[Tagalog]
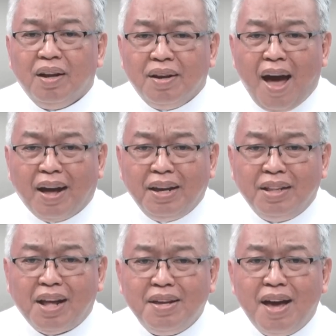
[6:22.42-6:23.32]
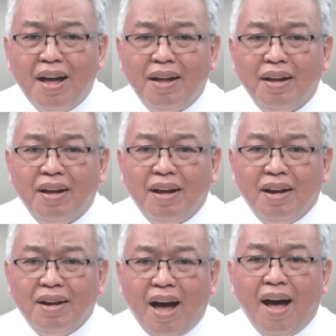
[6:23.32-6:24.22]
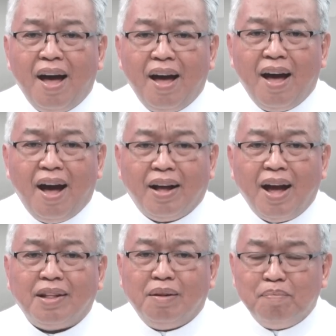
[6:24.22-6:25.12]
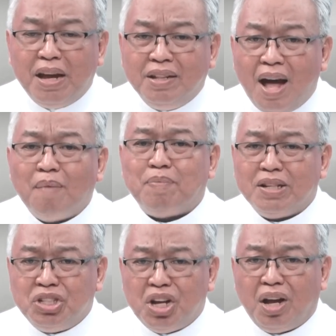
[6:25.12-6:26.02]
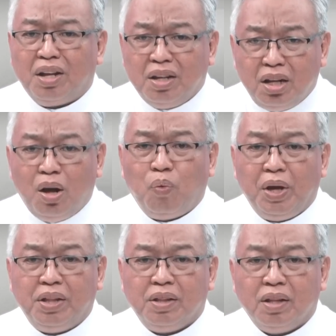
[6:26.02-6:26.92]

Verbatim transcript: Nakita niya na agad may dapat siyang gawin.